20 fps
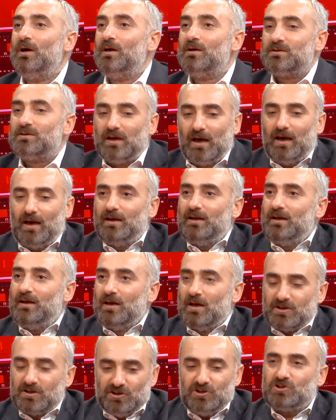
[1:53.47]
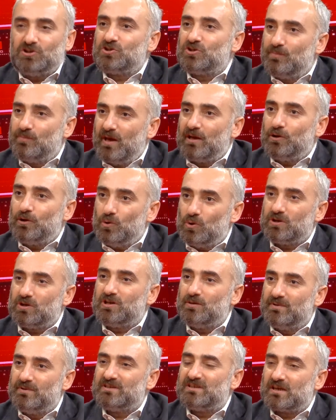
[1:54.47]
Yani işçi bekliyor
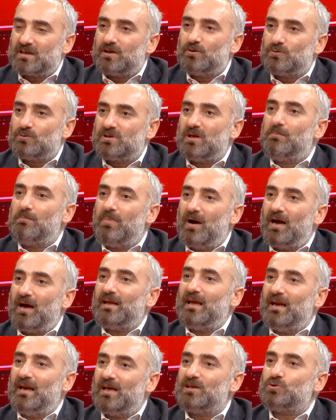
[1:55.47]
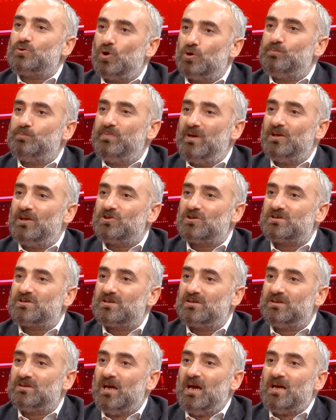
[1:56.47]
2800'den bari en az 4000'e
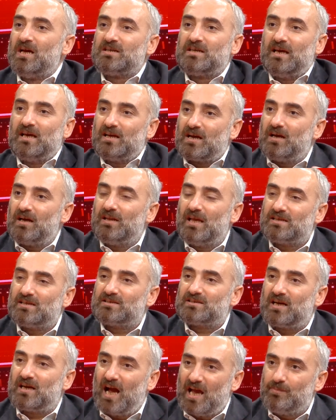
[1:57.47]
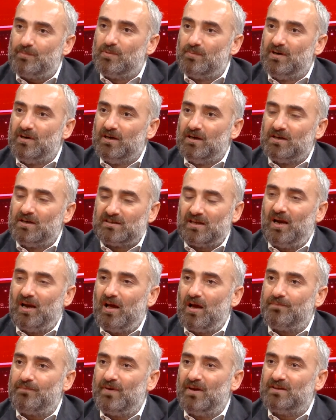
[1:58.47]
çıksın. Geri kalan kaybımı
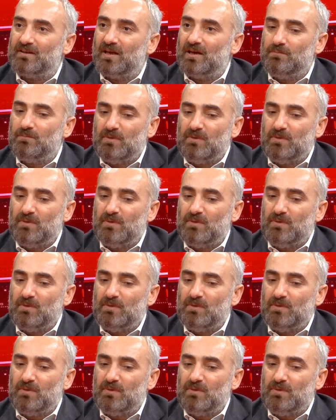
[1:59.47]
telafi edeyim.